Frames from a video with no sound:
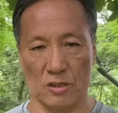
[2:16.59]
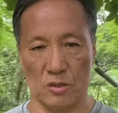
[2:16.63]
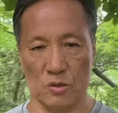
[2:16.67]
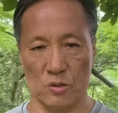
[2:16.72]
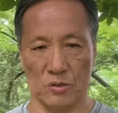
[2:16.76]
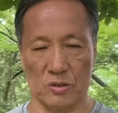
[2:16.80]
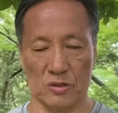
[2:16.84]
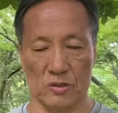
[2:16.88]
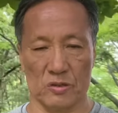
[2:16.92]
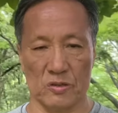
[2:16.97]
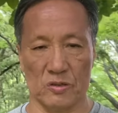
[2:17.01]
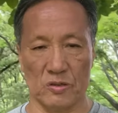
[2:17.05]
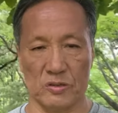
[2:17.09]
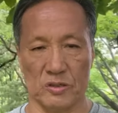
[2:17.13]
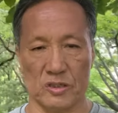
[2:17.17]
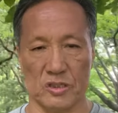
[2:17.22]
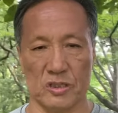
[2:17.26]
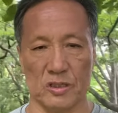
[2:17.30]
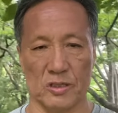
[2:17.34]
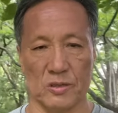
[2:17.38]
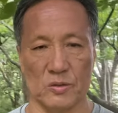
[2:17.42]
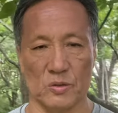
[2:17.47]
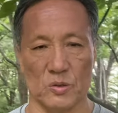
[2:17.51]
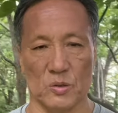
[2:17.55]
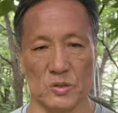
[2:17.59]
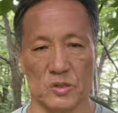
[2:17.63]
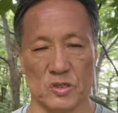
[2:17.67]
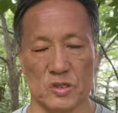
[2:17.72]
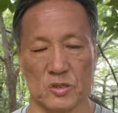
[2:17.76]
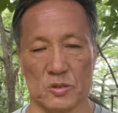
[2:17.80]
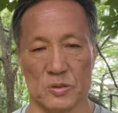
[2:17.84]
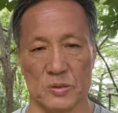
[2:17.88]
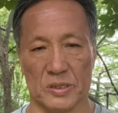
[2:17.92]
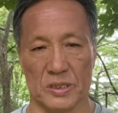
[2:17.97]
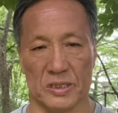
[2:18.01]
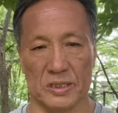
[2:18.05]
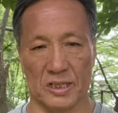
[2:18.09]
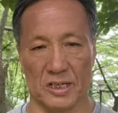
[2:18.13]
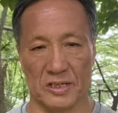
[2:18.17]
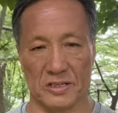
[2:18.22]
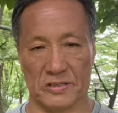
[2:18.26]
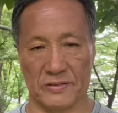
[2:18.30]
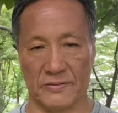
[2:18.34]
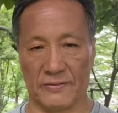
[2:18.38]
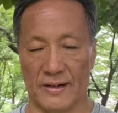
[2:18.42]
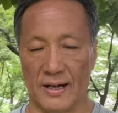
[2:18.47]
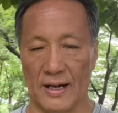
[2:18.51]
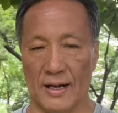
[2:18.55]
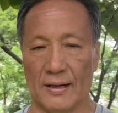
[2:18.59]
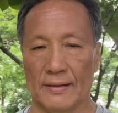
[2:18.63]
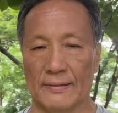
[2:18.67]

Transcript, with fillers: 卒業したの指導員たちは、